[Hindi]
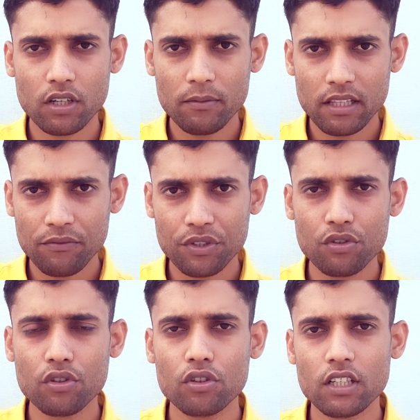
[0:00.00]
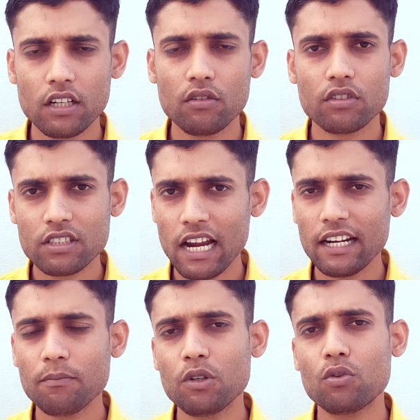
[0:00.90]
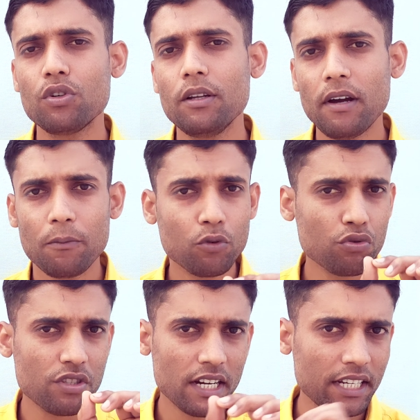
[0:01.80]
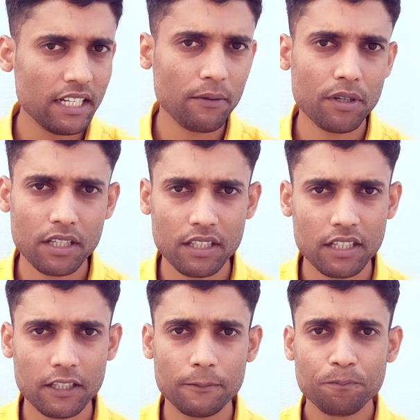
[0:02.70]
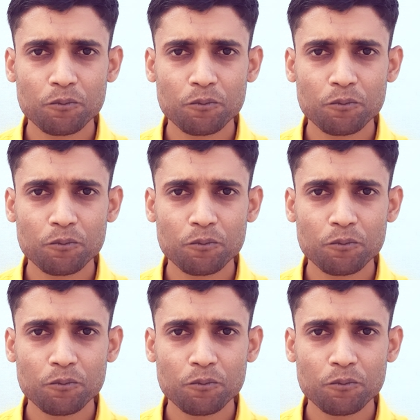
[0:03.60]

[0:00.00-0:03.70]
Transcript: होंगे मतलब वीडियो वीडियो दिख रहे हैं साइड में खुलने में आपको सेटिंग के बटन दिखेंगे